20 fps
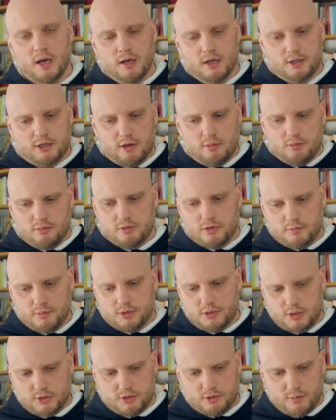I chciałbym,
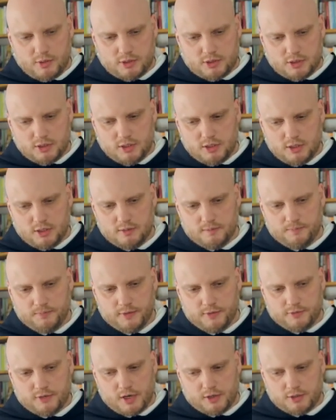żebyście zobaczyli
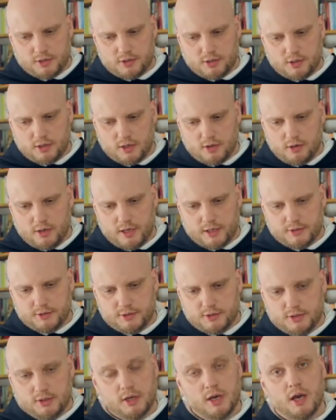w trakcie tych
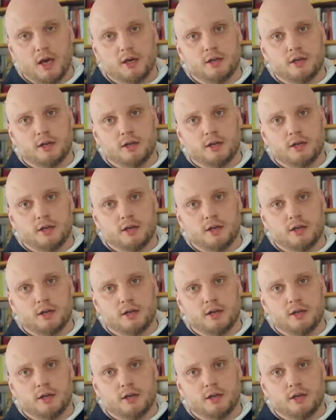rekolekcji,